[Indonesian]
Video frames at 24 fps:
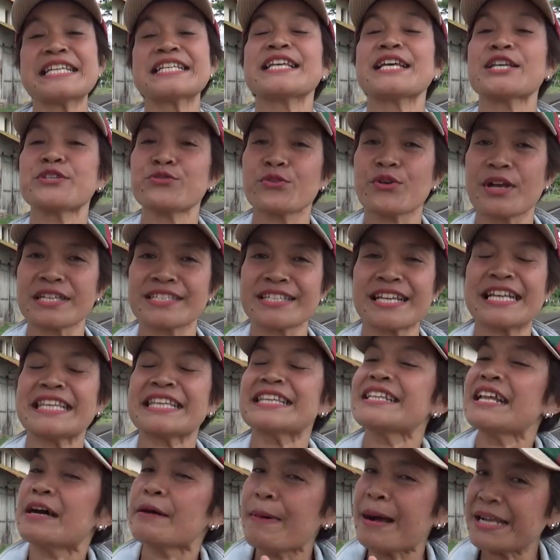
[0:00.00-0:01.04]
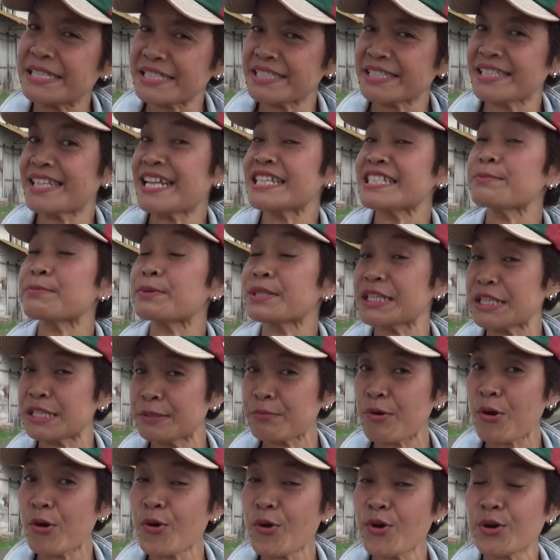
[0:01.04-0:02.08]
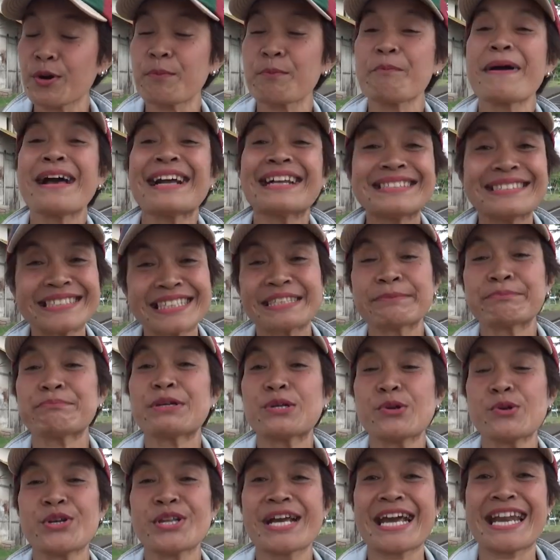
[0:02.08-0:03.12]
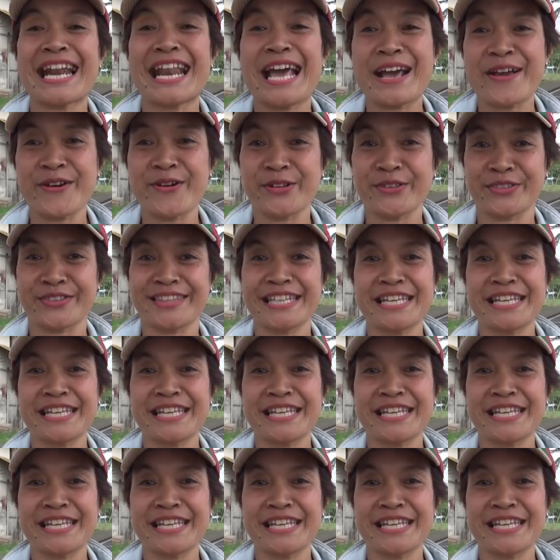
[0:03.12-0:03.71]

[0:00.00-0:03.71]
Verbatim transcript: Saya suka sekali, tidak macet, tidak seperti di Bogor, macet penuh dengan angkot.